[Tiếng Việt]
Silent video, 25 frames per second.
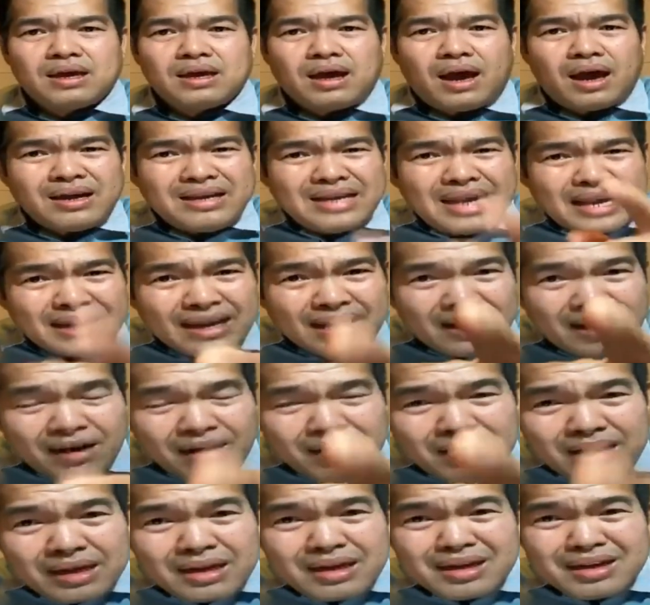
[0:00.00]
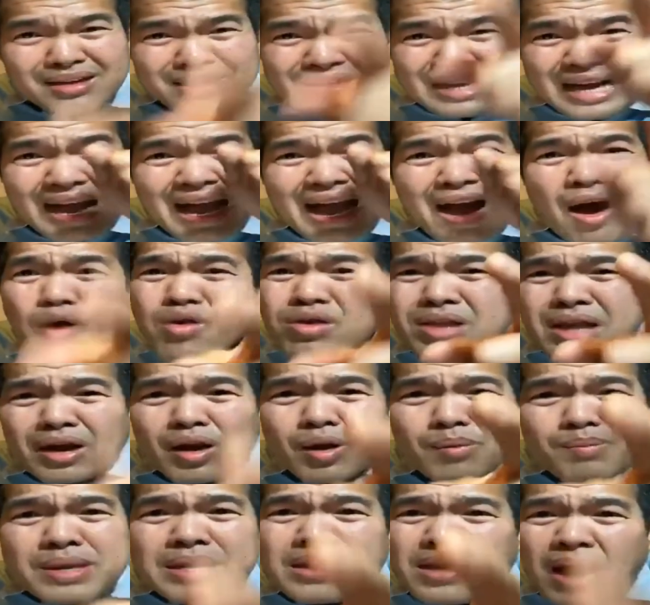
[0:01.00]
hơi nè đã có nè này dạng hôi nó
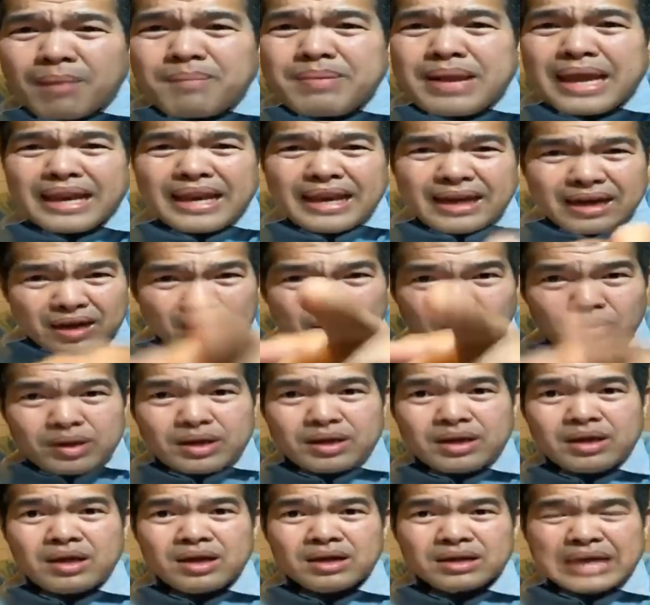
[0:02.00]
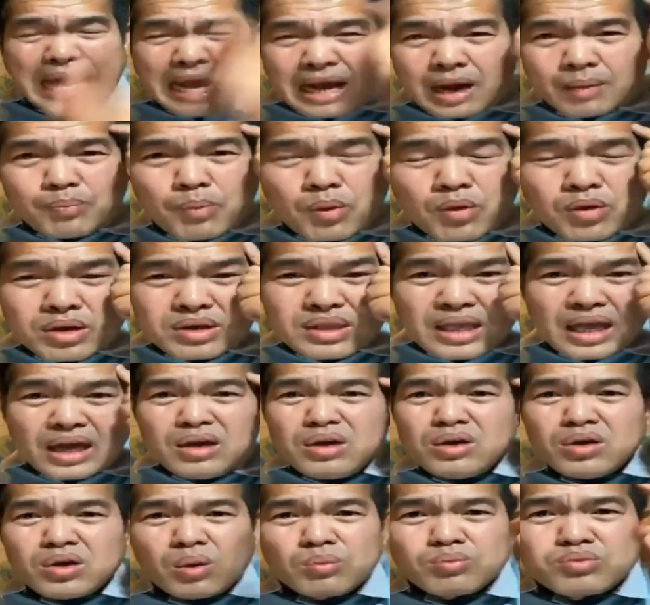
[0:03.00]
có miếng đom nè nên là không nè đã có bung cái
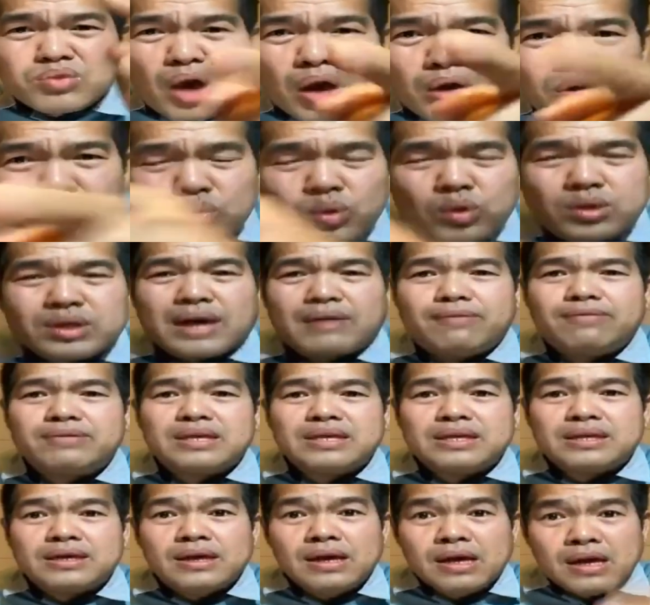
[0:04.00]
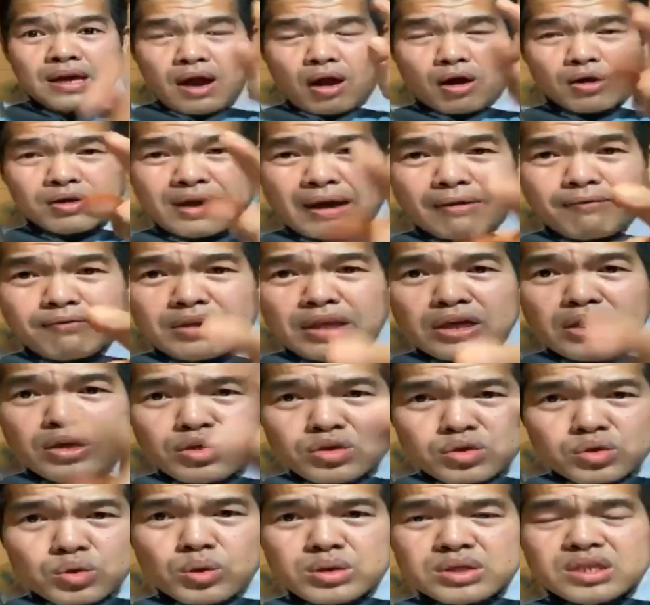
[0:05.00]
thằng nhom trong chui cao một thì nó ở cao một thì
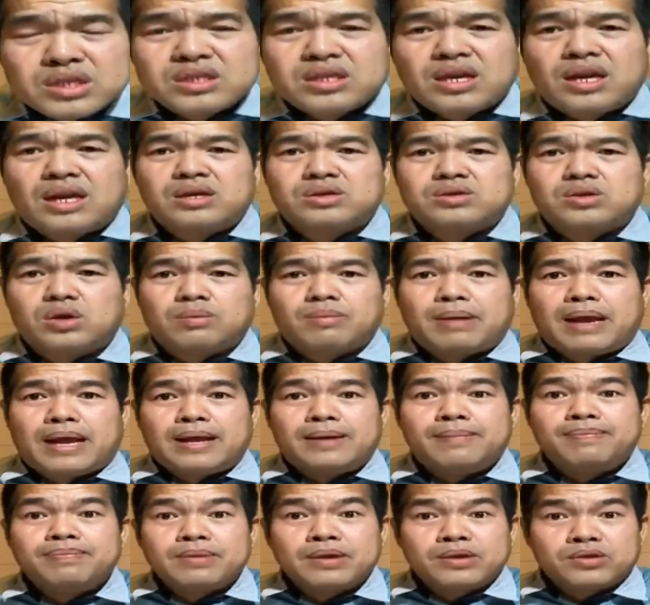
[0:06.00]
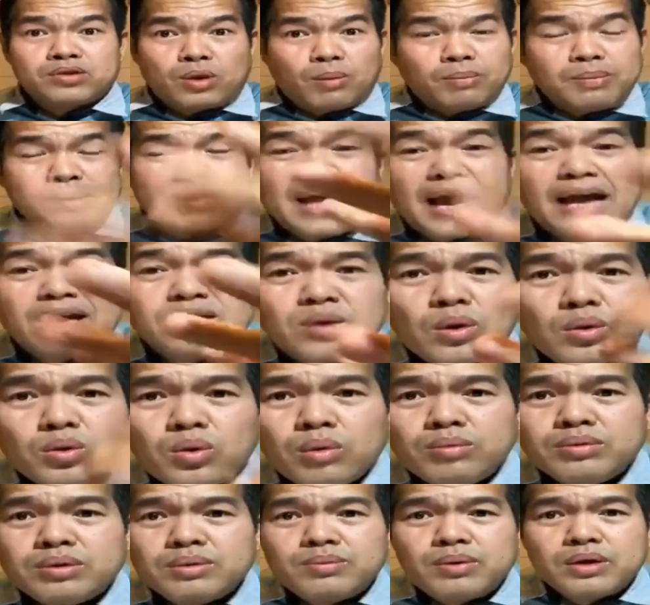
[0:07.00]
nó chui sợi nó sọc mai xong người ta trâu
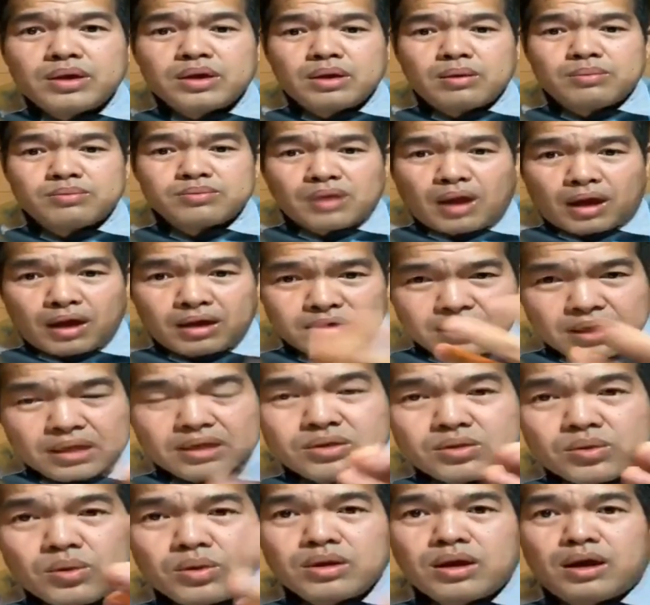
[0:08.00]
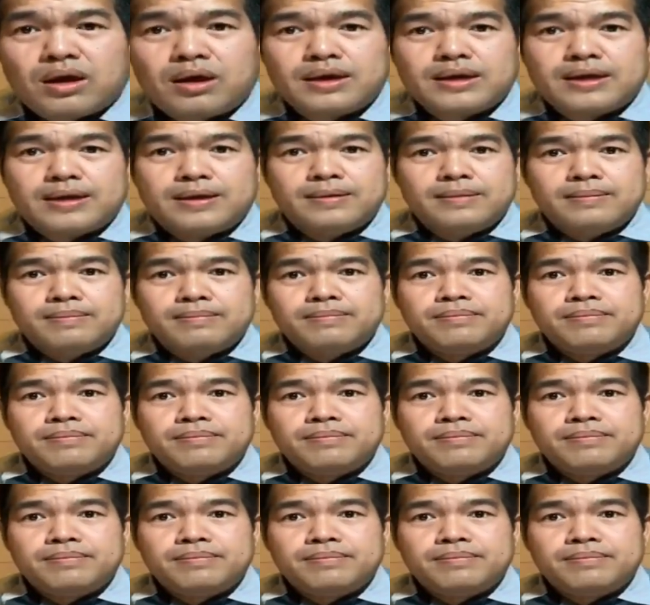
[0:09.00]
rôm cho mồi nhom tắc dương chui nó này